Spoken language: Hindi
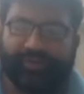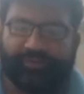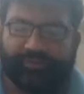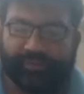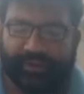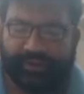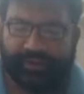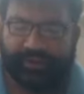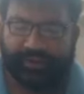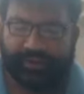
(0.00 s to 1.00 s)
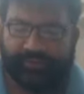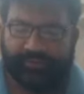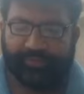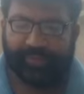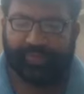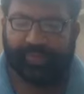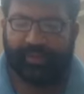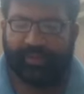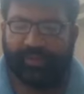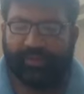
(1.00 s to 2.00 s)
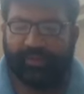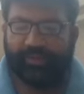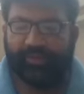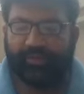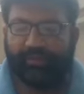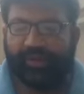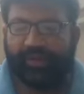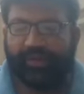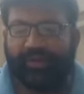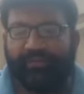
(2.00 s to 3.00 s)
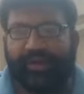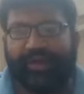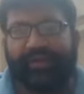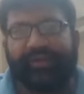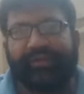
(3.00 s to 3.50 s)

ने झूठा दिया है क्योंकि गवाह के